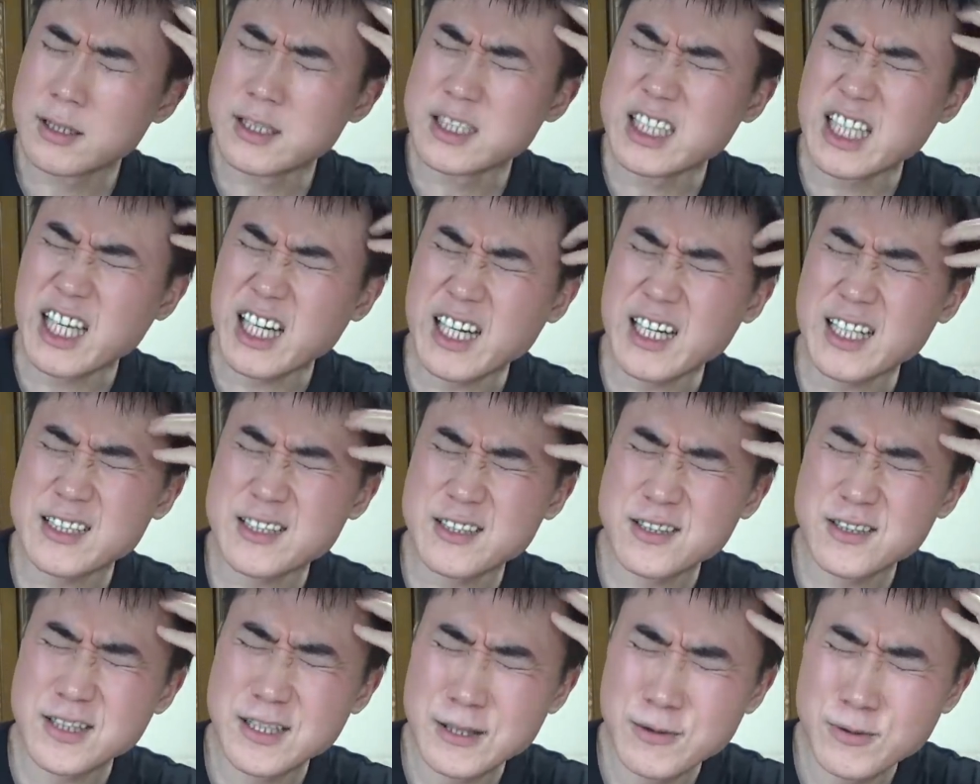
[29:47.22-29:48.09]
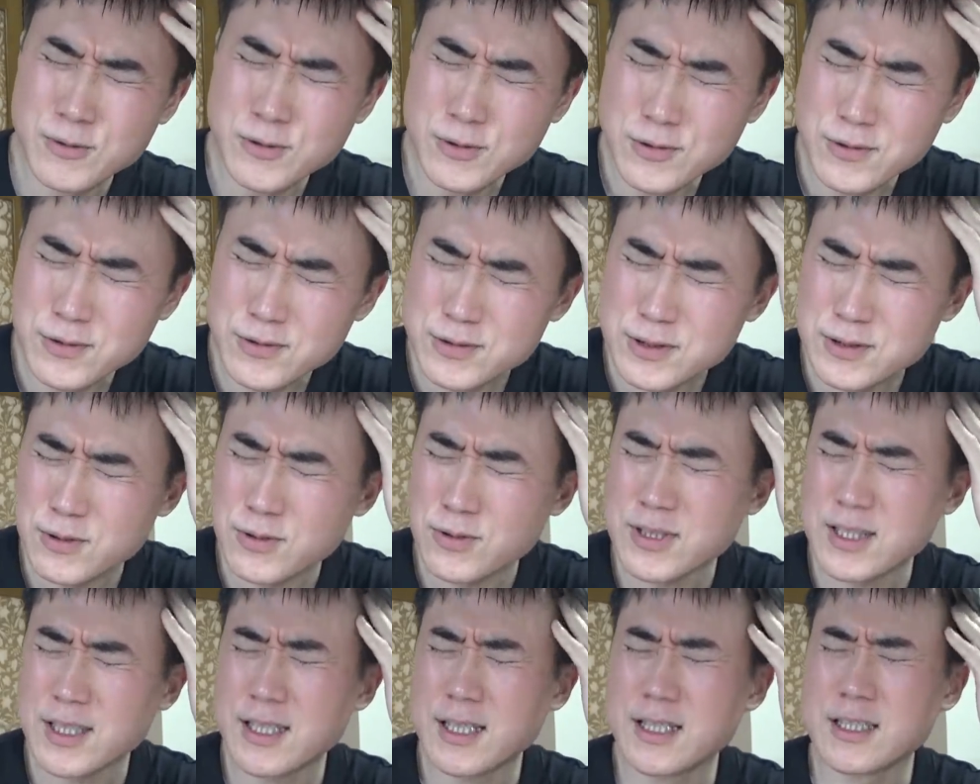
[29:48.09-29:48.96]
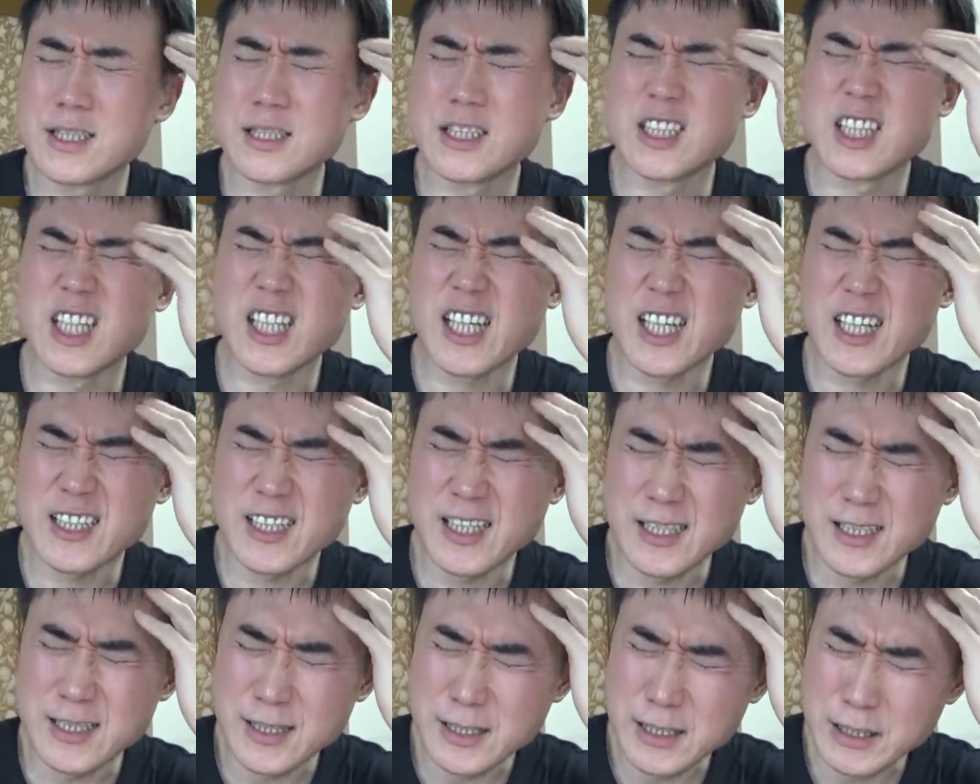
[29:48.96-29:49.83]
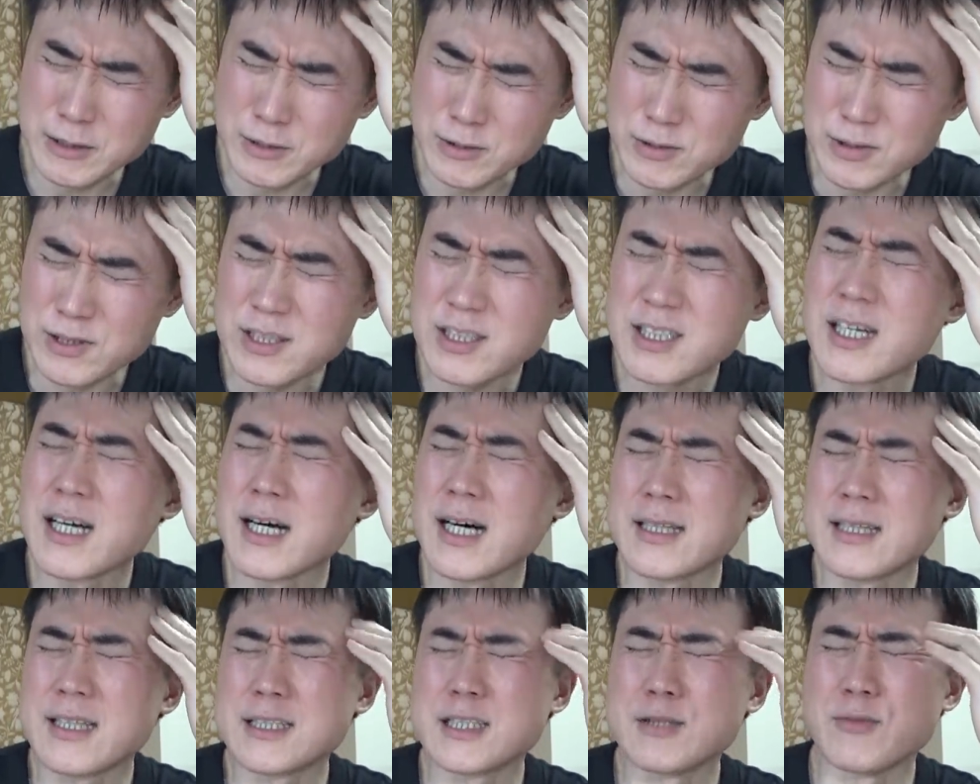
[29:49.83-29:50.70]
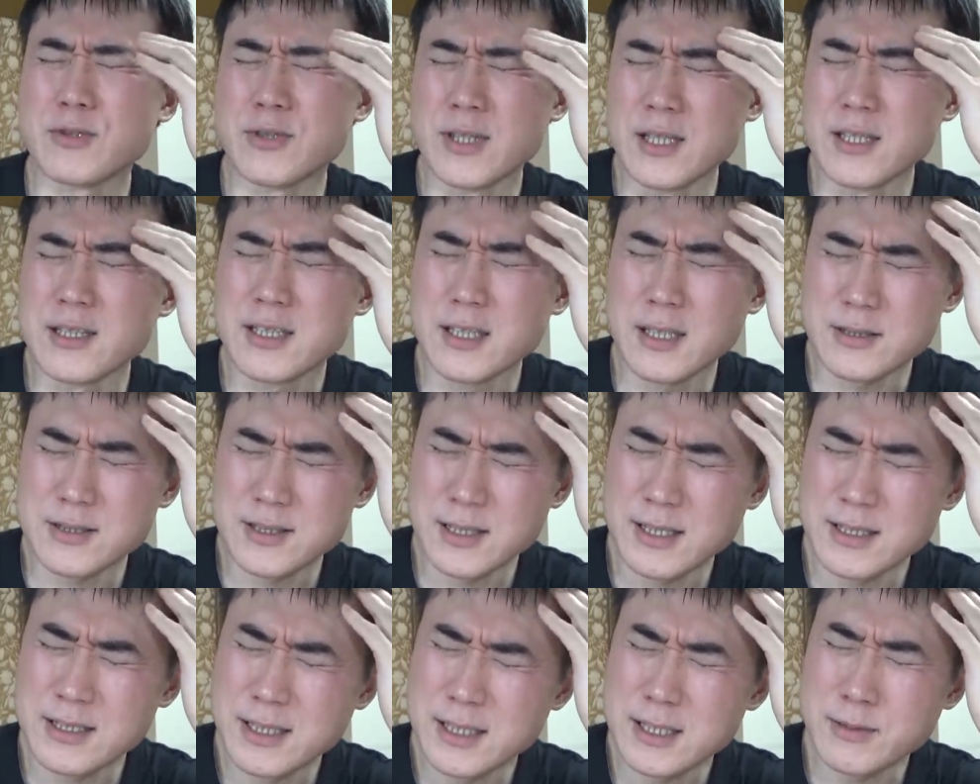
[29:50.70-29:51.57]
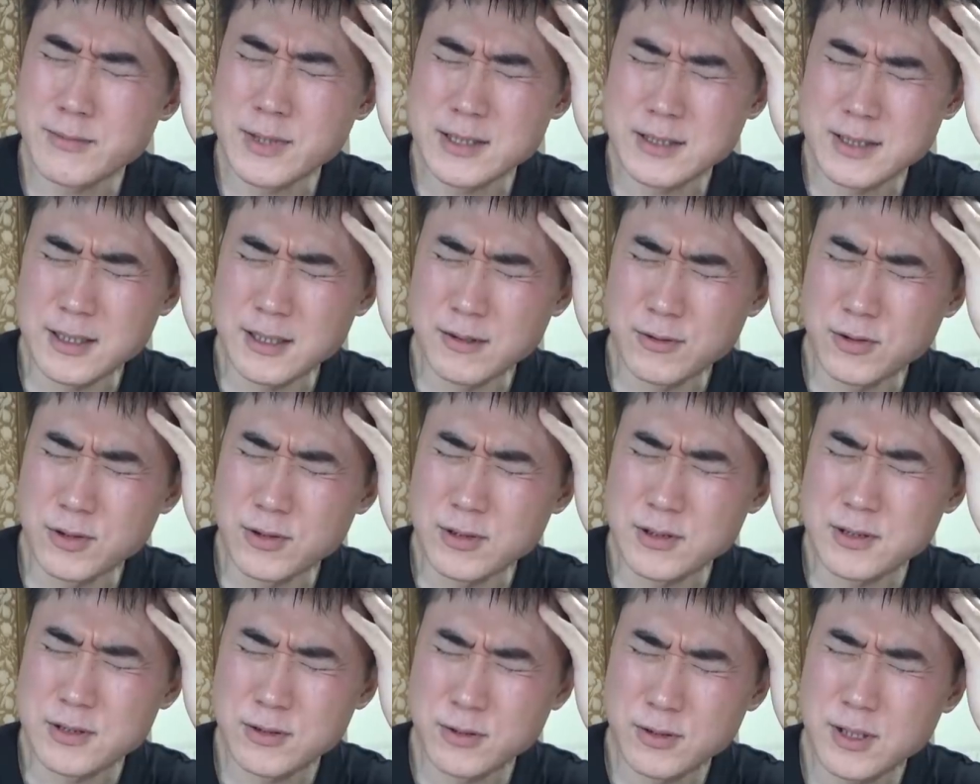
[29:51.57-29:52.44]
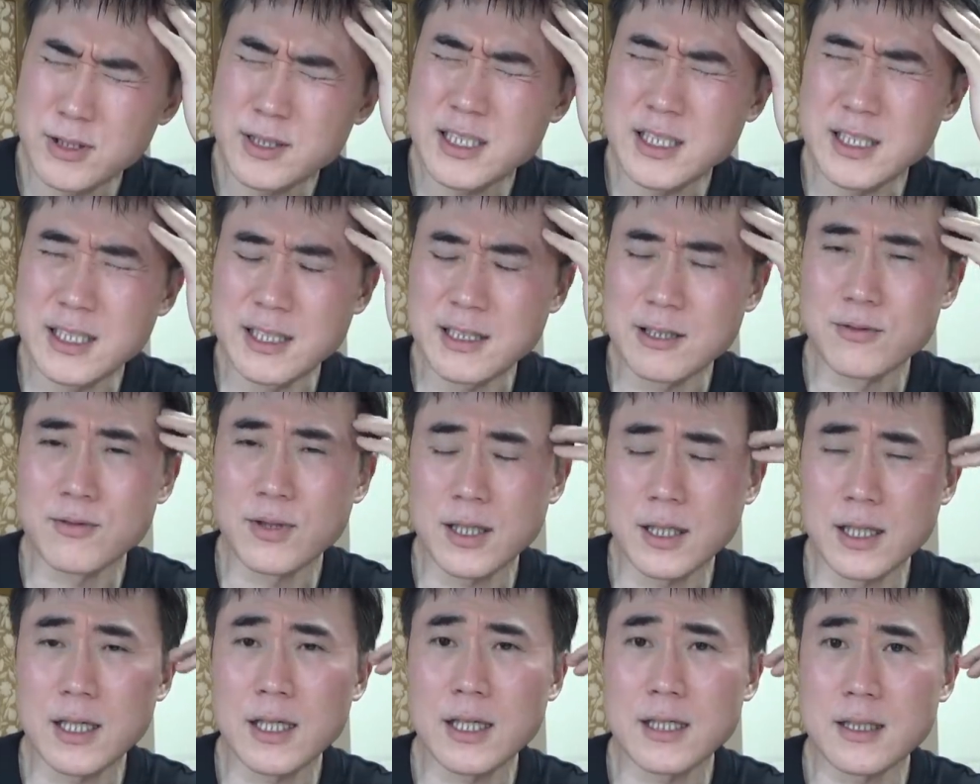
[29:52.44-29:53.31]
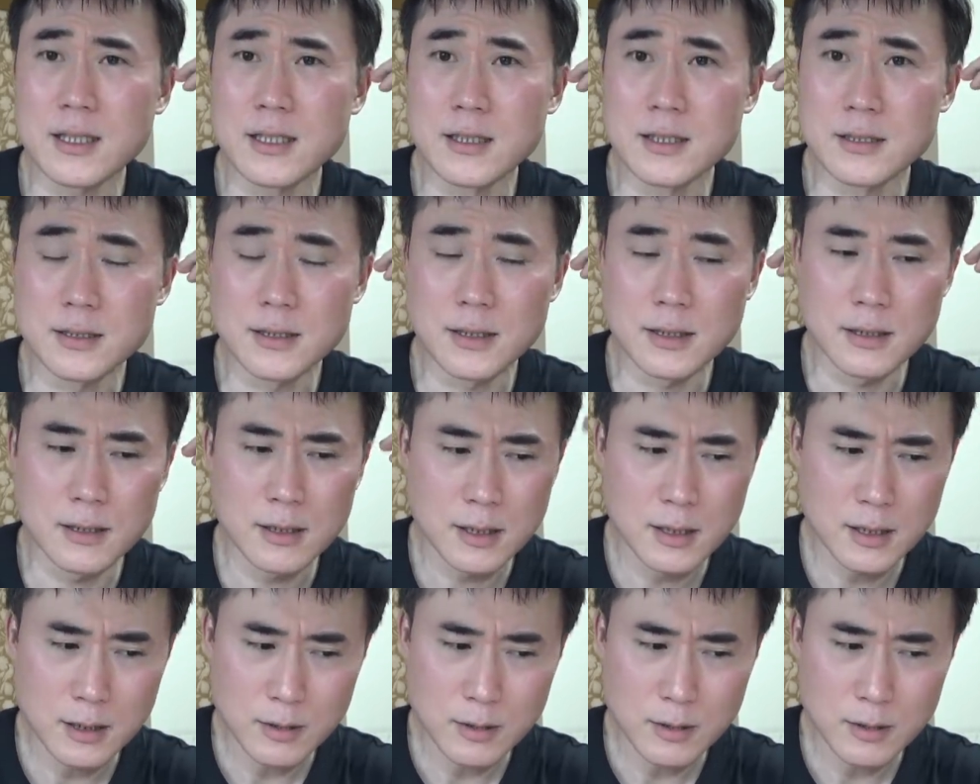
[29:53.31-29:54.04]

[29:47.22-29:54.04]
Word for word: 中継ぎの総理大臣じゃないかっていう話もねたくさん出てますけどそれはねわからないですね